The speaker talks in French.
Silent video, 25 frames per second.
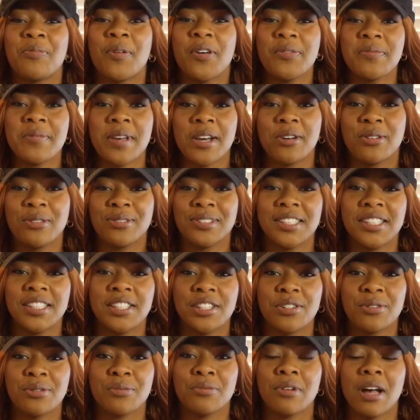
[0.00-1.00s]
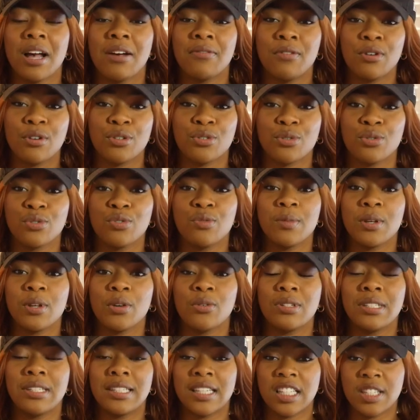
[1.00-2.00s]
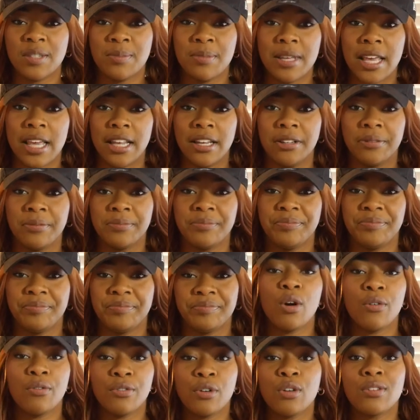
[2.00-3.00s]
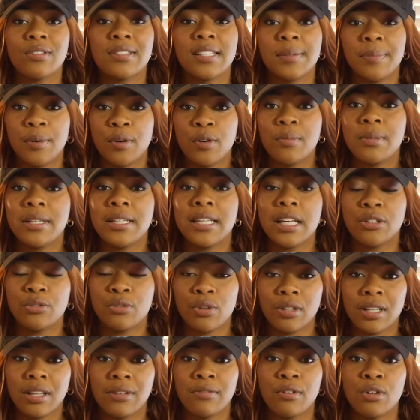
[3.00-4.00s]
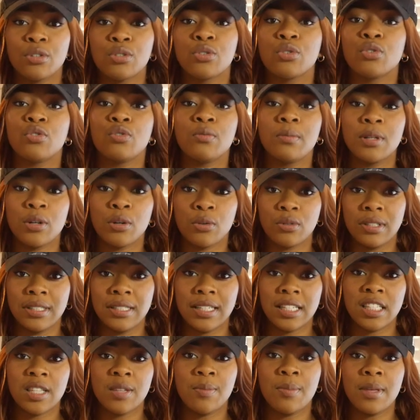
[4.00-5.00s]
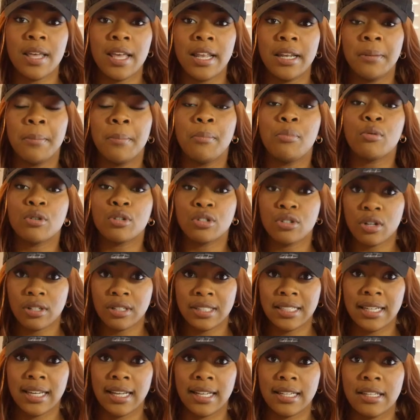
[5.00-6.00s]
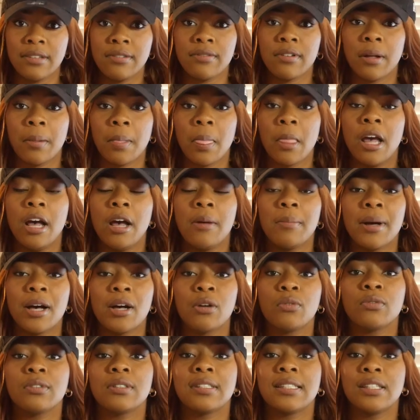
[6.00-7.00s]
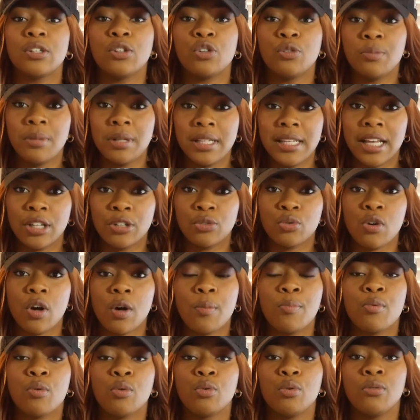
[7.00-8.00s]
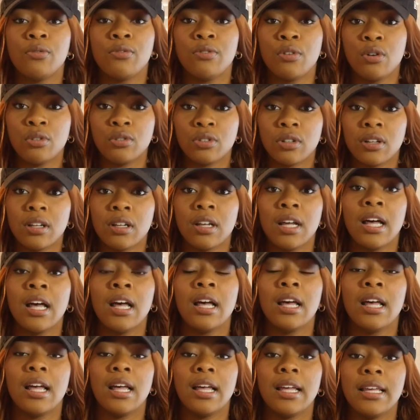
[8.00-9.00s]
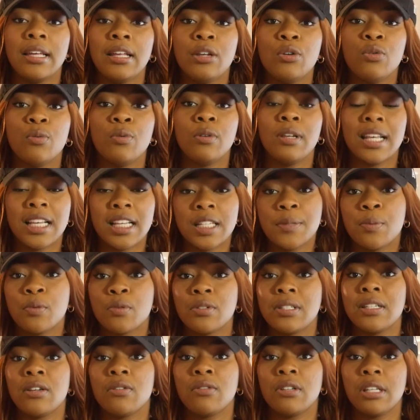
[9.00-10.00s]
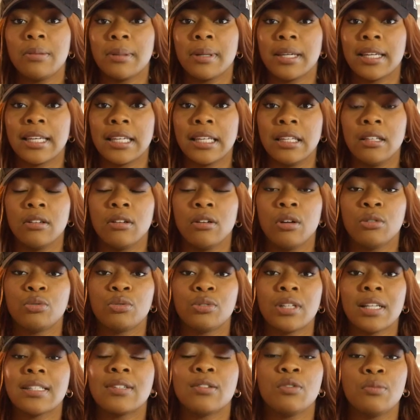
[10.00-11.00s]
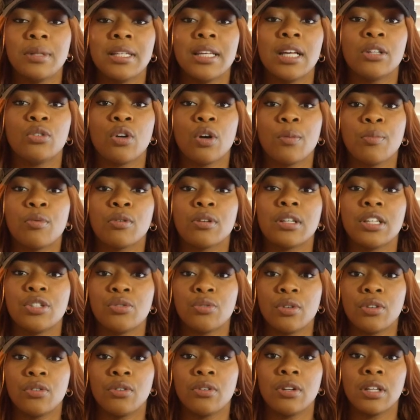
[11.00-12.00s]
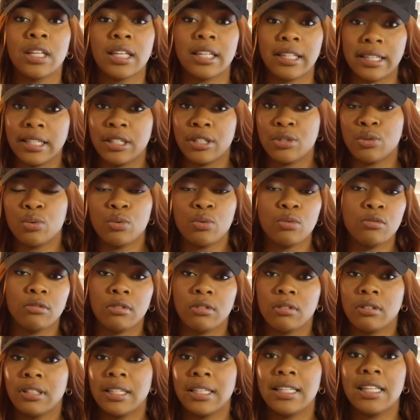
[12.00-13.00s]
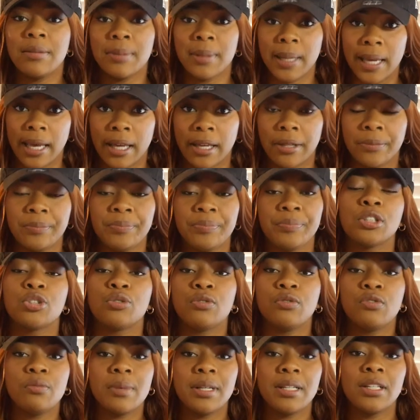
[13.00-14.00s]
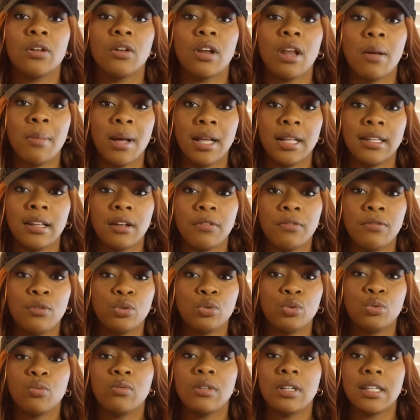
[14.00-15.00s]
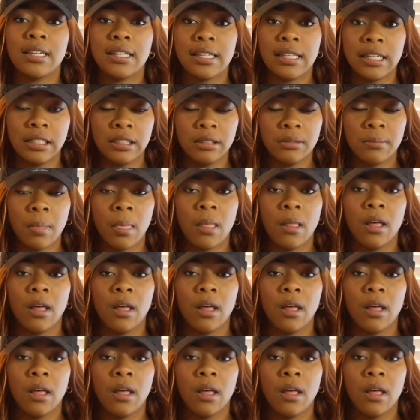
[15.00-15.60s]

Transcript: première condition avoir son numéro d'ISBN en France c'est pas obligatoire d'avoir son numéro d'ISBN pour sortir un livre par contre c'est obligatoire pour le vendre et de l'exposer en librairie. En tout cas, c'est obligatoire pour qu'il soit dans les réseaux euh, des libraires. Je vais vous mettre dans la barre d'infos tous les liens